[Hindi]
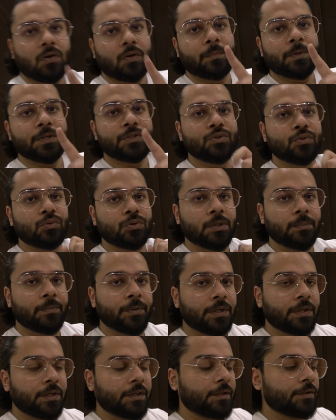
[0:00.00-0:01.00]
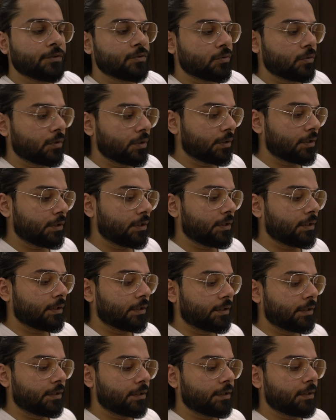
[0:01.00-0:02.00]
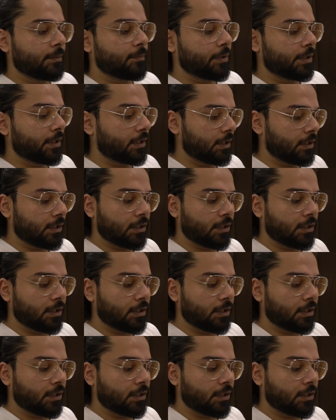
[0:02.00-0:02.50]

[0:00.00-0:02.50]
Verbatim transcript: और भाई जूते पहनने की सुन्नतें ये हैं कि पहले